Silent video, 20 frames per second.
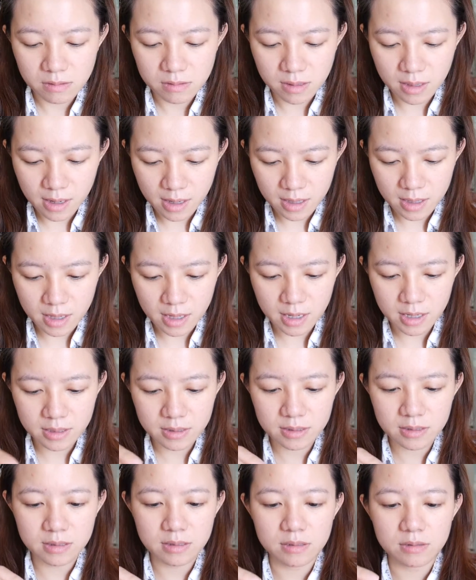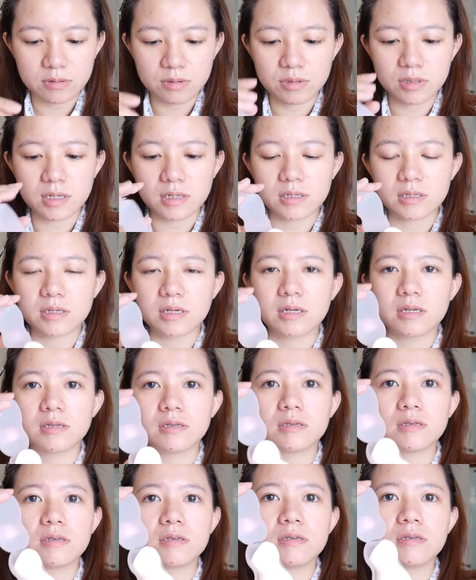我打开呢，就像这样
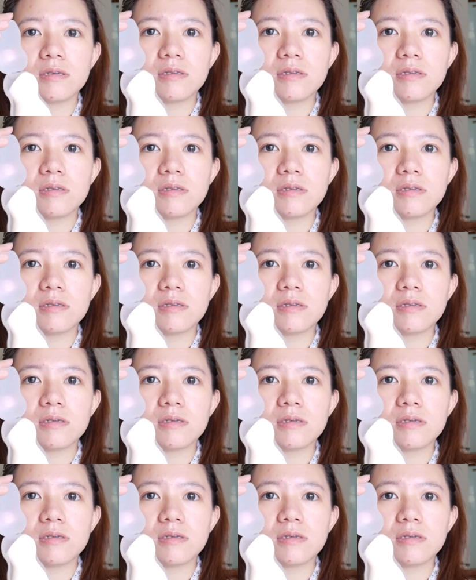子，